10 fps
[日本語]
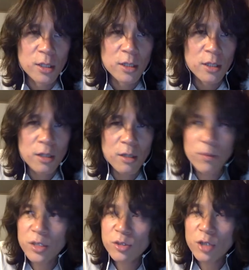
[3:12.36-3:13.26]
えー、
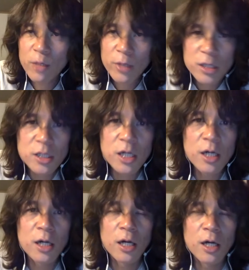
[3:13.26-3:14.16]
ベースの山下
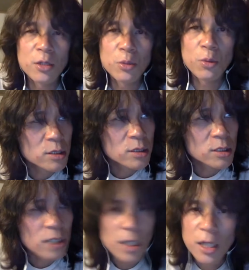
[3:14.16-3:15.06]
さんがあの
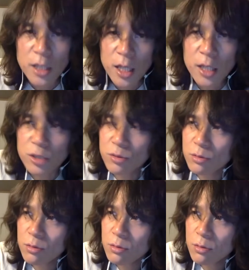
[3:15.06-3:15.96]
前回ね
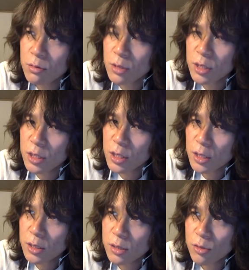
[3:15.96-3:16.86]
11
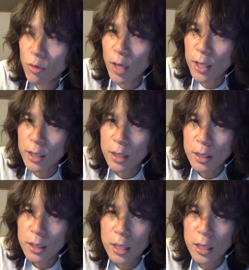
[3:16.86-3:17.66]
月とかかな、